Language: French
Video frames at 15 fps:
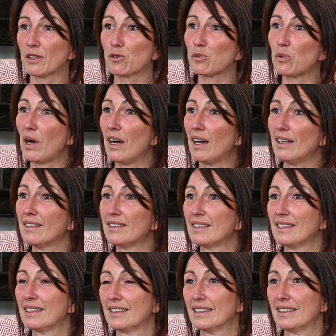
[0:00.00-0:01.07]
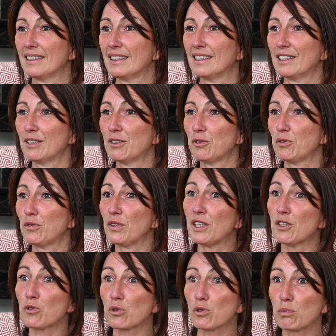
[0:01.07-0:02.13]
toi, tu fais des
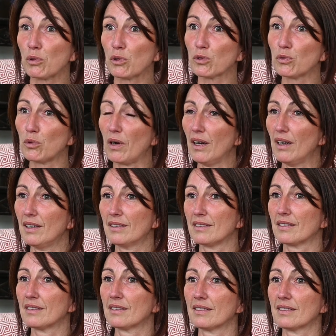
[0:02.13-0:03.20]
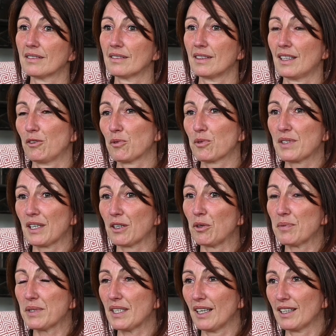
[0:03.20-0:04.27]
choses pour toi. et donc c'est comme
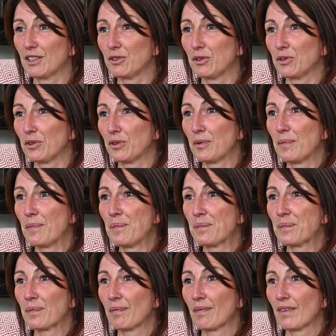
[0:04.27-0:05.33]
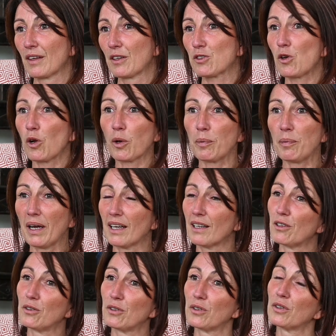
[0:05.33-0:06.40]
ça que je leur
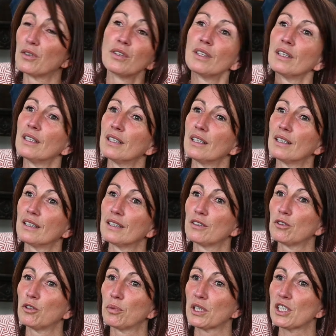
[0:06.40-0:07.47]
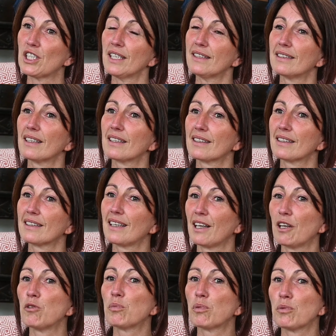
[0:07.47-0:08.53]
parle de Brigitte. Et quel est
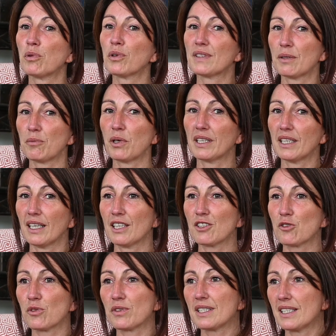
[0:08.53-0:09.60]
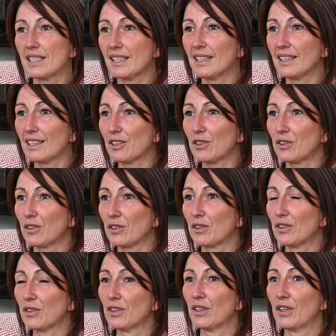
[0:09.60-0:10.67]
le plus beau témoignage de se dire
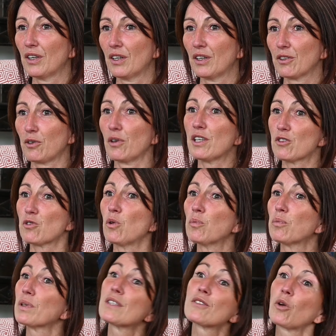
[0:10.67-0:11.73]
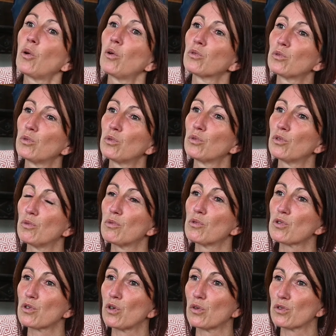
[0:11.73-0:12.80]
que les gens puissent se rendre compte de mon
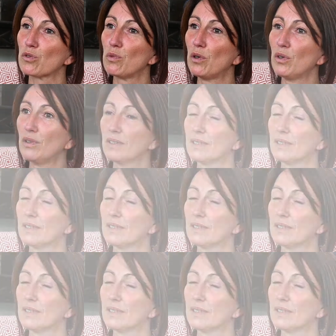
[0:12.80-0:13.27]
changement